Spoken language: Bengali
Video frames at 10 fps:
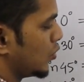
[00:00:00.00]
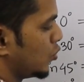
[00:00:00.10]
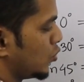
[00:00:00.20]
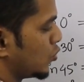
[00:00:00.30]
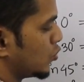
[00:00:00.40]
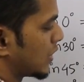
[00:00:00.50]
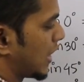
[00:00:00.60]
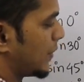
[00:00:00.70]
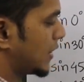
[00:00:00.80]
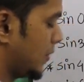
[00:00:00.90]
রুট টু
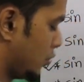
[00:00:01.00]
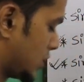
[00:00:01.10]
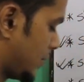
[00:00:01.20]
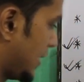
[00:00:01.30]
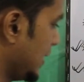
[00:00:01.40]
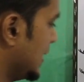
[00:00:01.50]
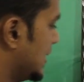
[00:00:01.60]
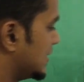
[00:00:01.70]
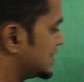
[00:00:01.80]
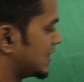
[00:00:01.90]
তাহলে আমরা কি বলতে পারি
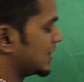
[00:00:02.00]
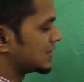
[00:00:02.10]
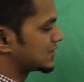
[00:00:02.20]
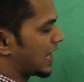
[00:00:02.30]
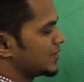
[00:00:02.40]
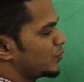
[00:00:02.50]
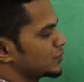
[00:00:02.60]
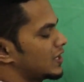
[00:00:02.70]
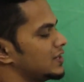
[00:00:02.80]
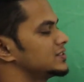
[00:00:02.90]
যে সাইন
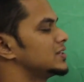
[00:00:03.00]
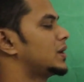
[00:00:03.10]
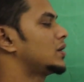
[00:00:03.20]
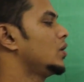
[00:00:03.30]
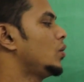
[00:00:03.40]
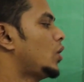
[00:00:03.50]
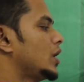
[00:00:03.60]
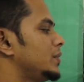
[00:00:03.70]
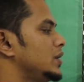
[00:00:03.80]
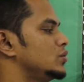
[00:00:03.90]
পঁয়তাল্লিশ ডিগ্রির মান হলো
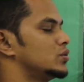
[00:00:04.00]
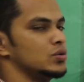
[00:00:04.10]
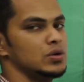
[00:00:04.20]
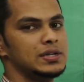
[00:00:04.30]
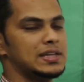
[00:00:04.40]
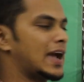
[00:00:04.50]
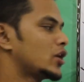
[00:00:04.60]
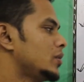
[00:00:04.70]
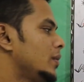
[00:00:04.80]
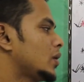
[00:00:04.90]
ওয়ান বাই রুট টু তাহলে
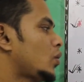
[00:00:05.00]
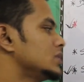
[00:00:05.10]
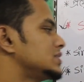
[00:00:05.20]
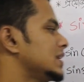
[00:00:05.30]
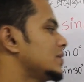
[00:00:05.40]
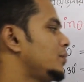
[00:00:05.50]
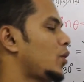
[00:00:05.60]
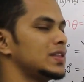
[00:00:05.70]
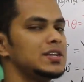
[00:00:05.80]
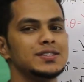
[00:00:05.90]
একইভাবে কসেক
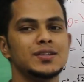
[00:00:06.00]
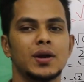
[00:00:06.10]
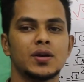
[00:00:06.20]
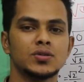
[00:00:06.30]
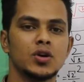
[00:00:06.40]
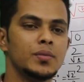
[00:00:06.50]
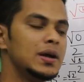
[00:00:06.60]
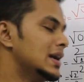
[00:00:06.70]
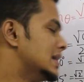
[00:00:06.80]
পঁয়তাল্লিশ ডিগ্রির মান কত হবে